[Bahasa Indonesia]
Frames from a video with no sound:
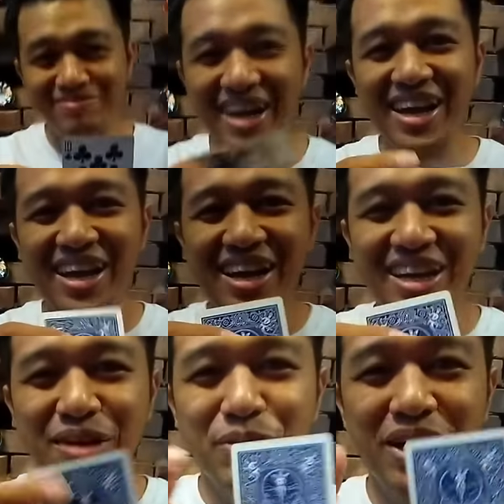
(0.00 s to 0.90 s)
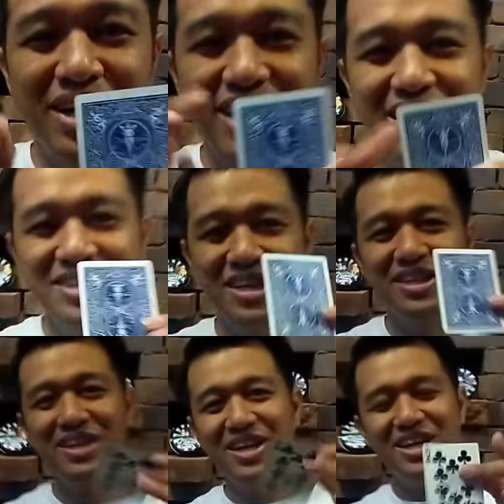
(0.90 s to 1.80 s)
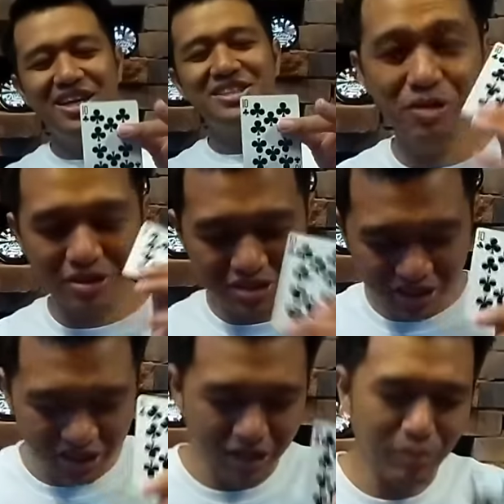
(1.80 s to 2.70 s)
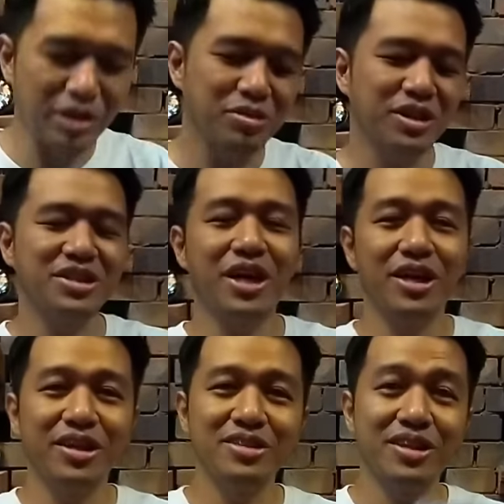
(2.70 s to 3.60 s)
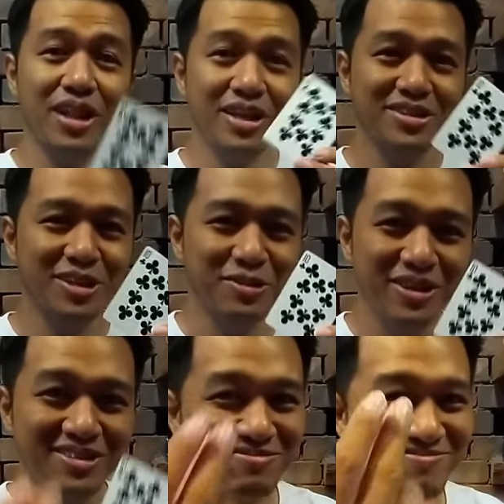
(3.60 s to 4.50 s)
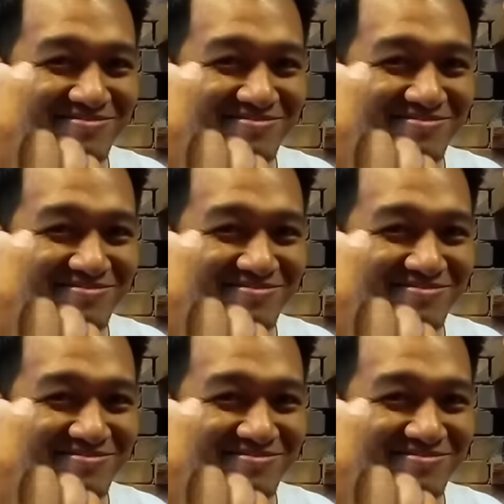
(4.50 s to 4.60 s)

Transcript: ah gimana rahasianya guys yuk kita masuk ke caranya setelah yang satu ini